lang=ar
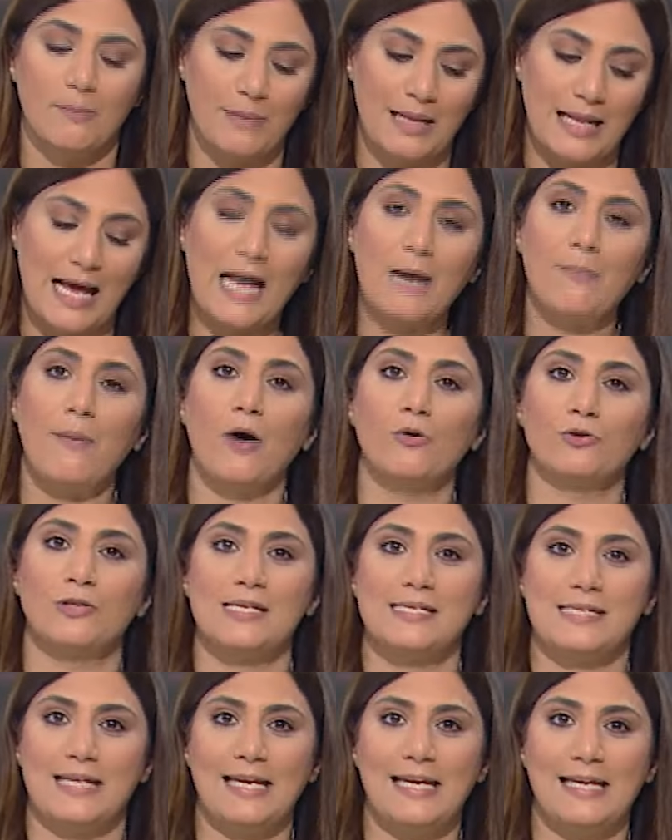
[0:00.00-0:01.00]

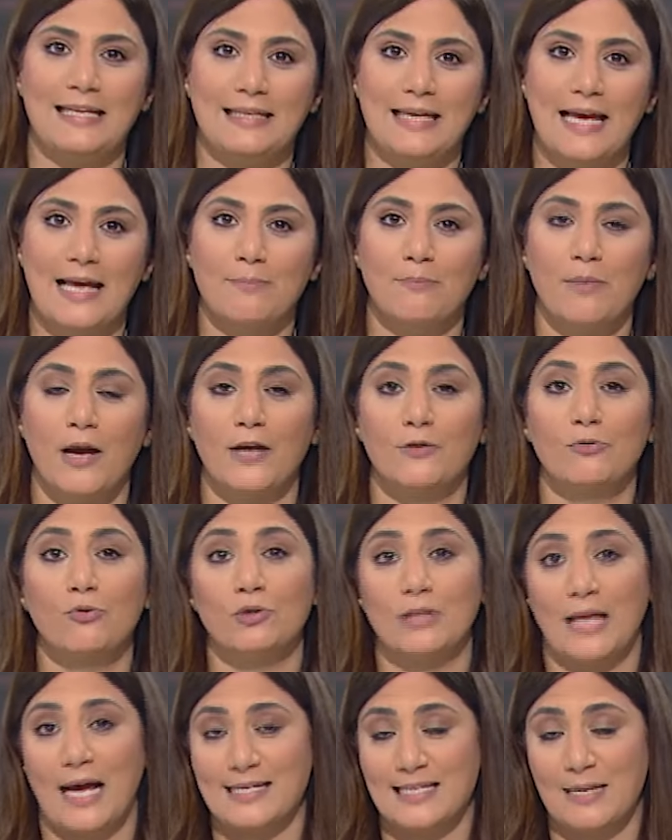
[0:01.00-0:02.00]
بال94 كان
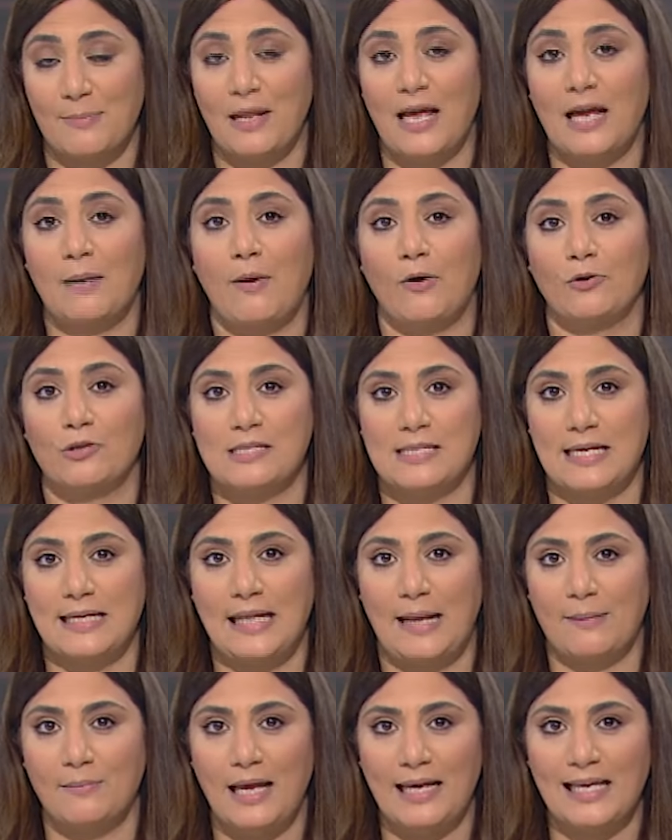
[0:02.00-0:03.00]
بحدود حسب ال94
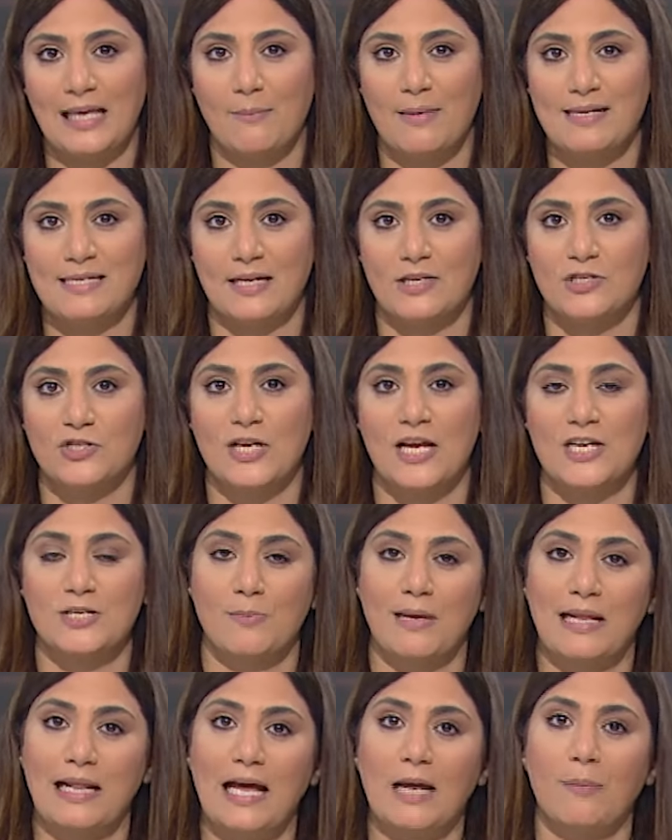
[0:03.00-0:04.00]
عم نحكي مسح الجيش
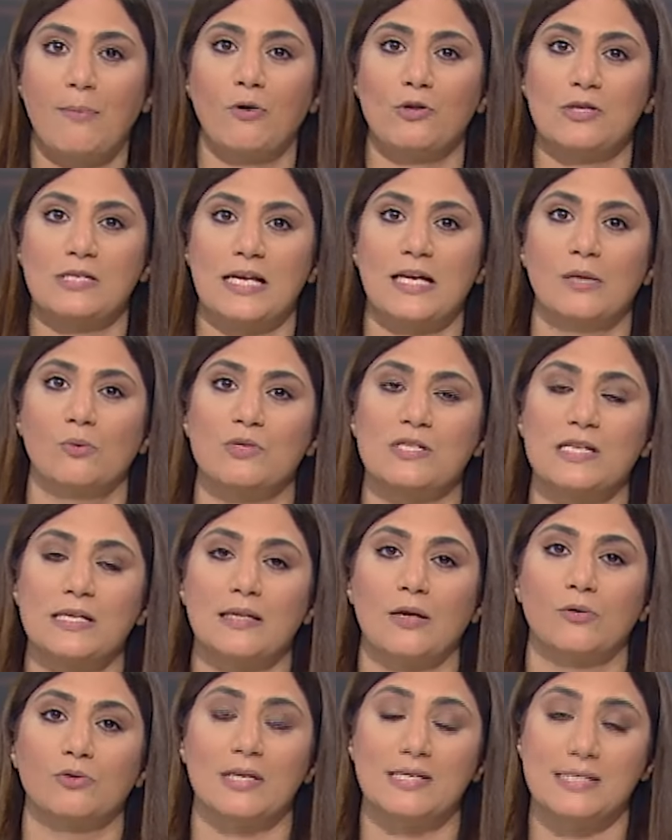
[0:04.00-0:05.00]
بين ال94
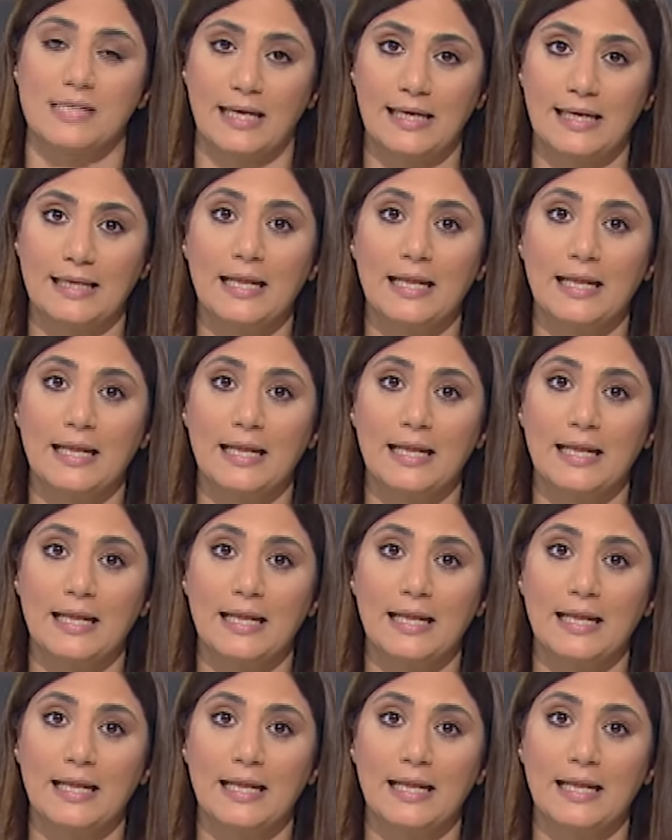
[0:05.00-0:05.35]
وال96